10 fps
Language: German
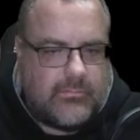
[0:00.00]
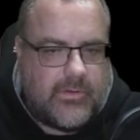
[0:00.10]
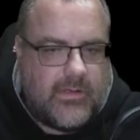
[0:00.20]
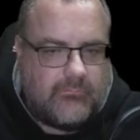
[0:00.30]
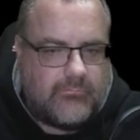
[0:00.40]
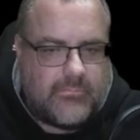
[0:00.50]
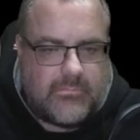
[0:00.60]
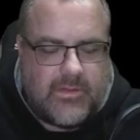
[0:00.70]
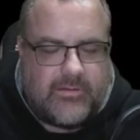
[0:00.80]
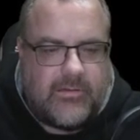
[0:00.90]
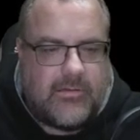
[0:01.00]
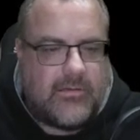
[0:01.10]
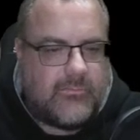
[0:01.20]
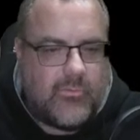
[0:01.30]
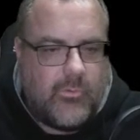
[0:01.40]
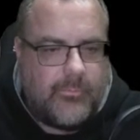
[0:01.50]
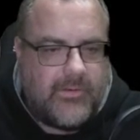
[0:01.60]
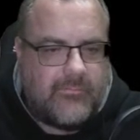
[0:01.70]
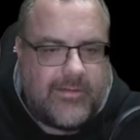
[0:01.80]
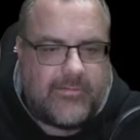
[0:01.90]
ja, da ich nicht in diesem Club
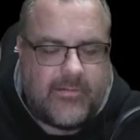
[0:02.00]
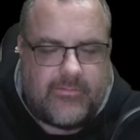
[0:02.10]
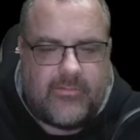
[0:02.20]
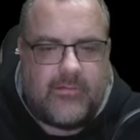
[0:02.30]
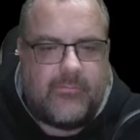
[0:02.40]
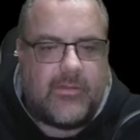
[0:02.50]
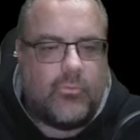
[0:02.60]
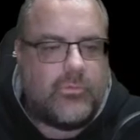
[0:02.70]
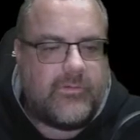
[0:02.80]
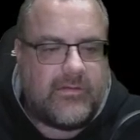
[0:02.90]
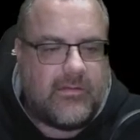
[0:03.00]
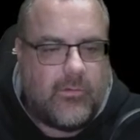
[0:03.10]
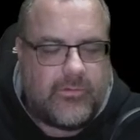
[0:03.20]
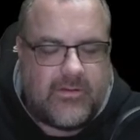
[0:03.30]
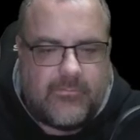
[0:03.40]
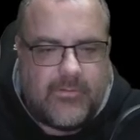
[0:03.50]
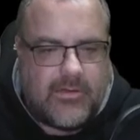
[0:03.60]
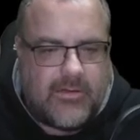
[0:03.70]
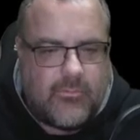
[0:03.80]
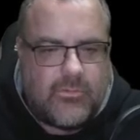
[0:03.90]
bin, weiß ich jetzt nicht, wie gut sich die Leute da
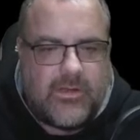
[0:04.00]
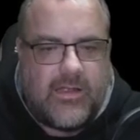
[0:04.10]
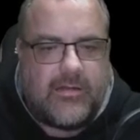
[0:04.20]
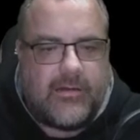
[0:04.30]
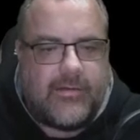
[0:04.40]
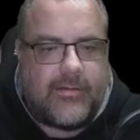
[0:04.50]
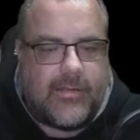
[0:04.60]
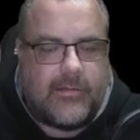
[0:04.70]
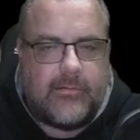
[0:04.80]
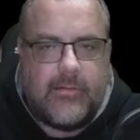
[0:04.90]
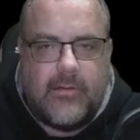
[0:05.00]
wirklich untereinander kennen.